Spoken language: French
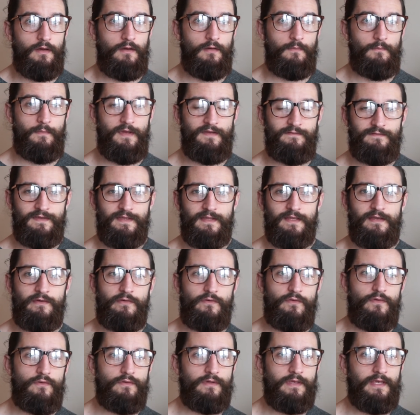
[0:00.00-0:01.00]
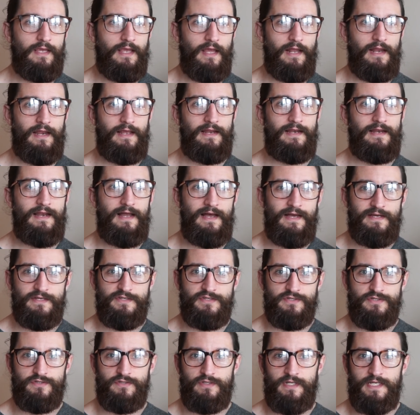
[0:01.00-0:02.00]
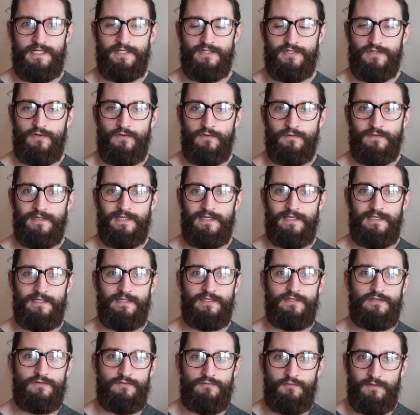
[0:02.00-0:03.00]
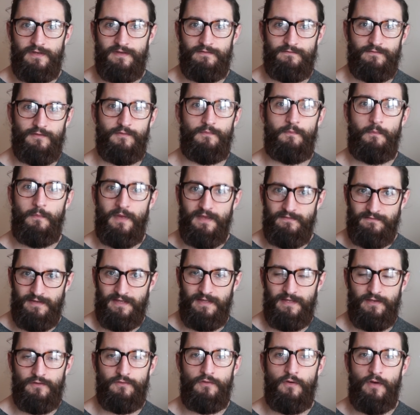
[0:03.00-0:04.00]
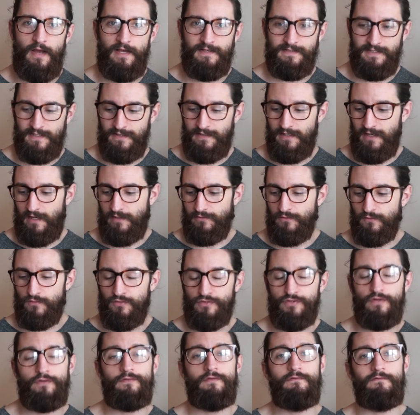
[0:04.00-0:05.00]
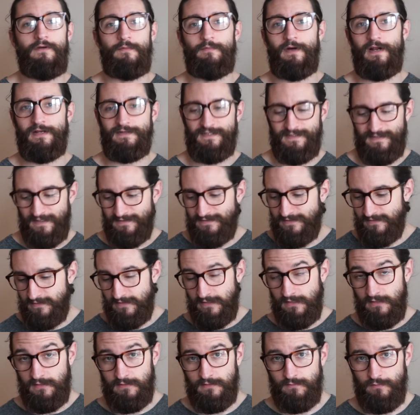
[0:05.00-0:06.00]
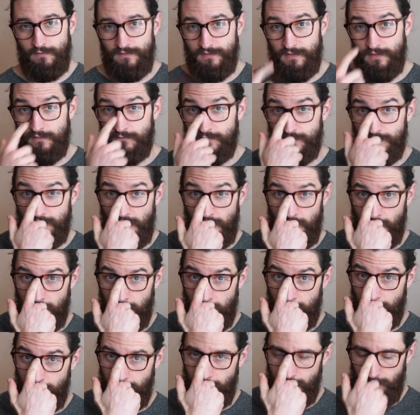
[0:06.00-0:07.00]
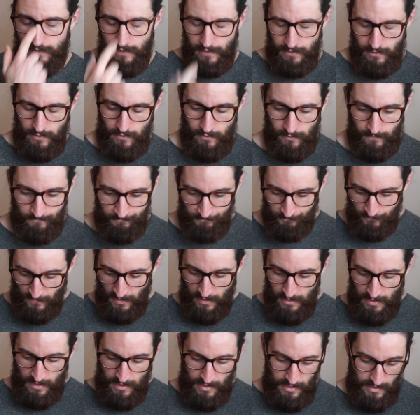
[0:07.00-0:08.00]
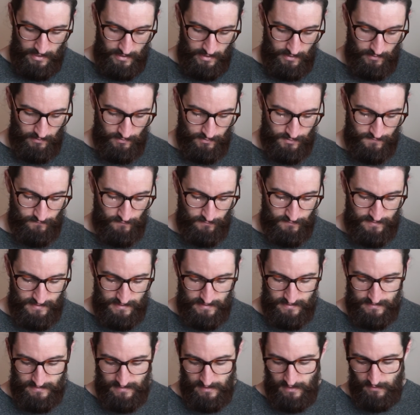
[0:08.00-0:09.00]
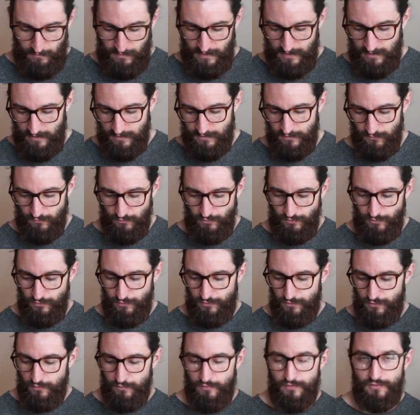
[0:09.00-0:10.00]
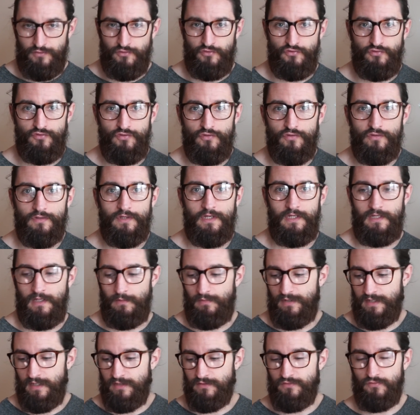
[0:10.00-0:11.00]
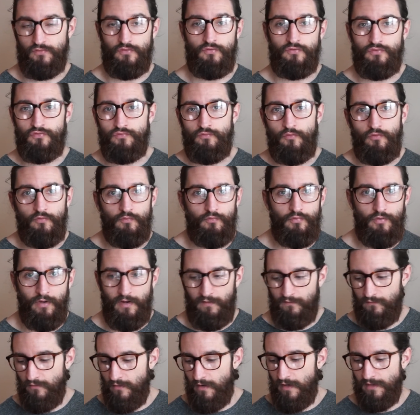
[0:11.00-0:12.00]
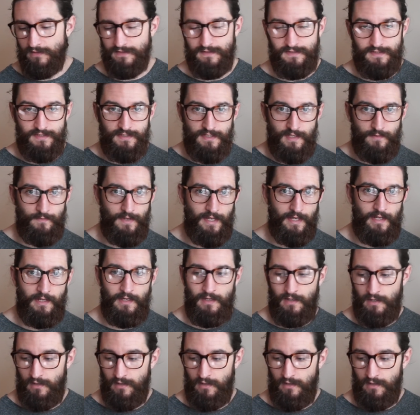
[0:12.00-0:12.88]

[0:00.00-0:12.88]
mes vidéos, quel est l'âge des gens qui suivent mes vidéos, etc. Donc aujourd'hui, on va parler statistiques, c'est pour ça que je garde les lunettes d'ailleurs. Et euh, je vais utiliser l'application YouTube Studio, qui est une application que tout le monde peut avoir si jamais